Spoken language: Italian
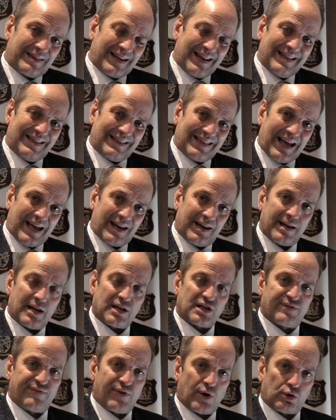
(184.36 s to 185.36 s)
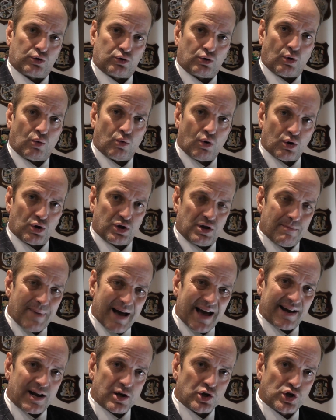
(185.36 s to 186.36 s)
30 anni ha svolto il ruolo di
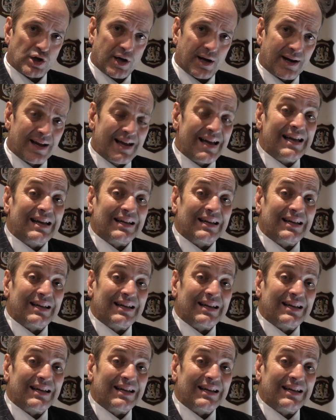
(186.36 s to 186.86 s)
manager,